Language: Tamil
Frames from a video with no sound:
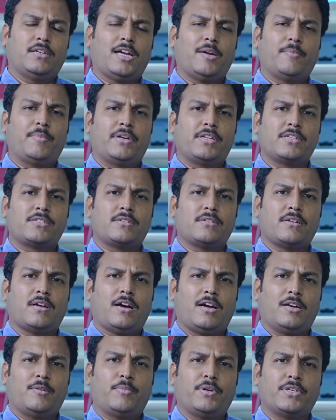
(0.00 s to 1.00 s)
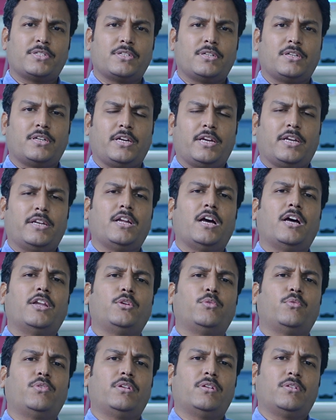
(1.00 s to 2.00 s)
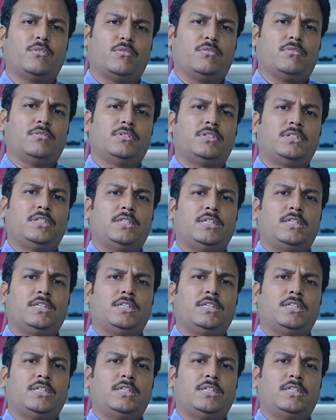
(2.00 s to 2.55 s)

டயபெட்டிஸ் ஹார்ட் பேஷண்ட்க்கு என்ன அறிகுறி இருக்கும்